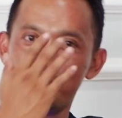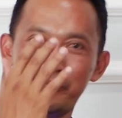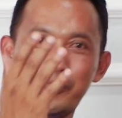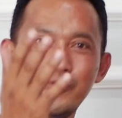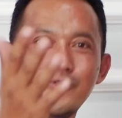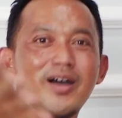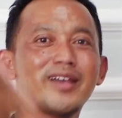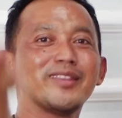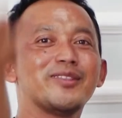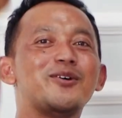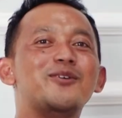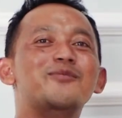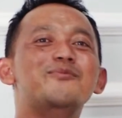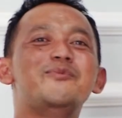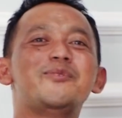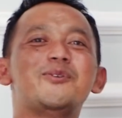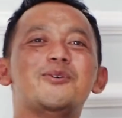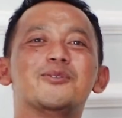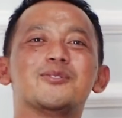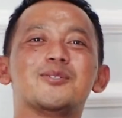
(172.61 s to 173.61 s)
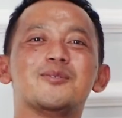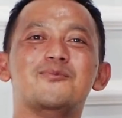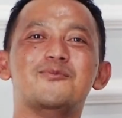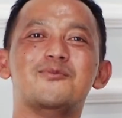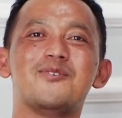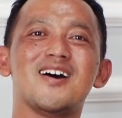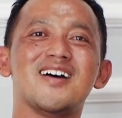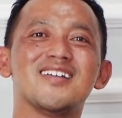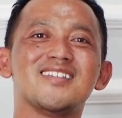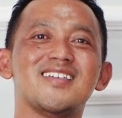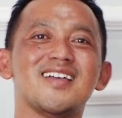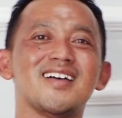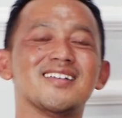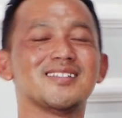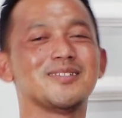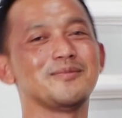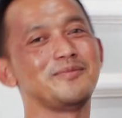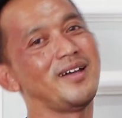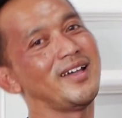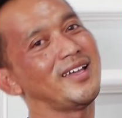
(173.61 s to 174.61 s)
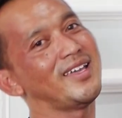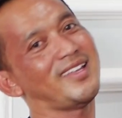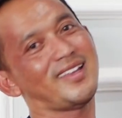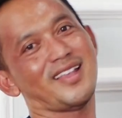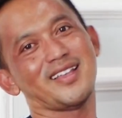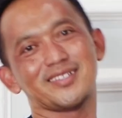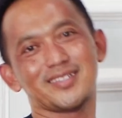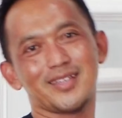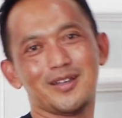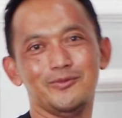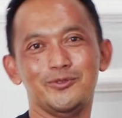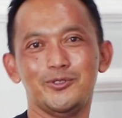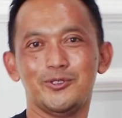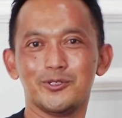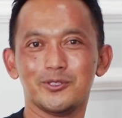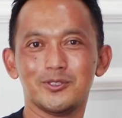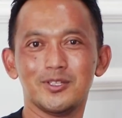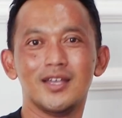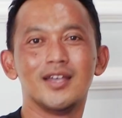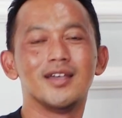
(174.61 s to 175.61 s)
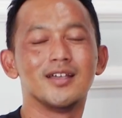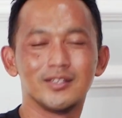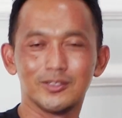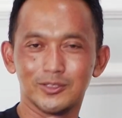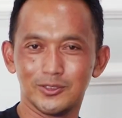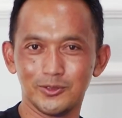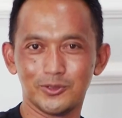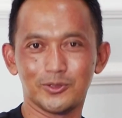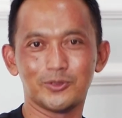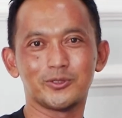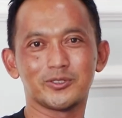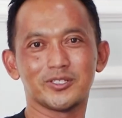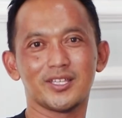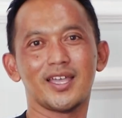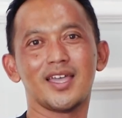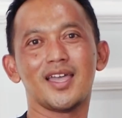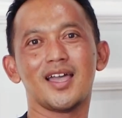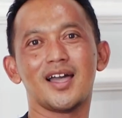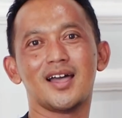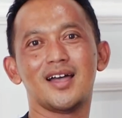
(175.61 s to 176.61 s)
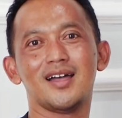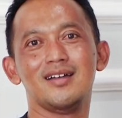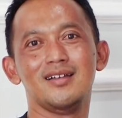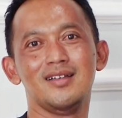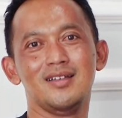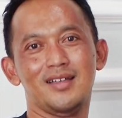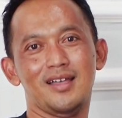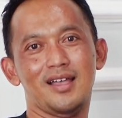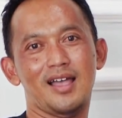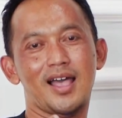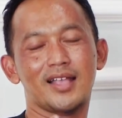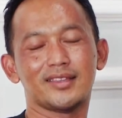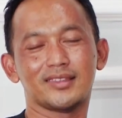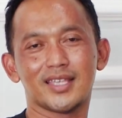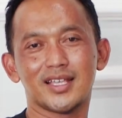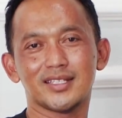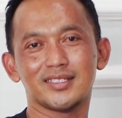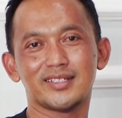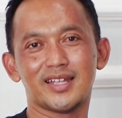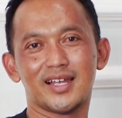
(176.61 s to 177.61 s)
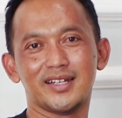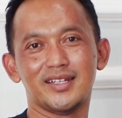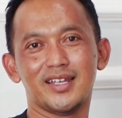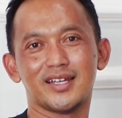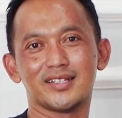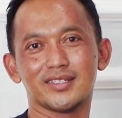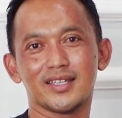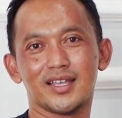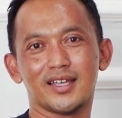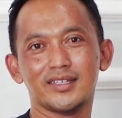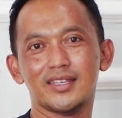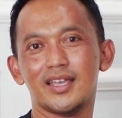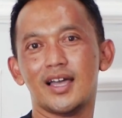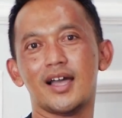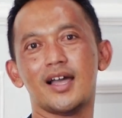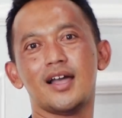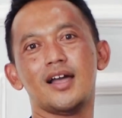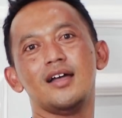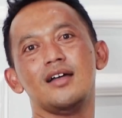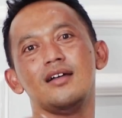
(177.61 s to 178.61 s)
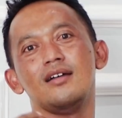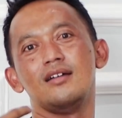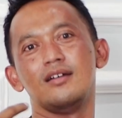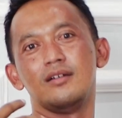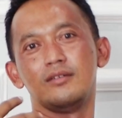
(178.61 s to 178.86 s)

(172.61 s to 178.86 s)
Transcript: buat Om Bro semuanya sebagai rasa wujud syukur saya atas nadar saya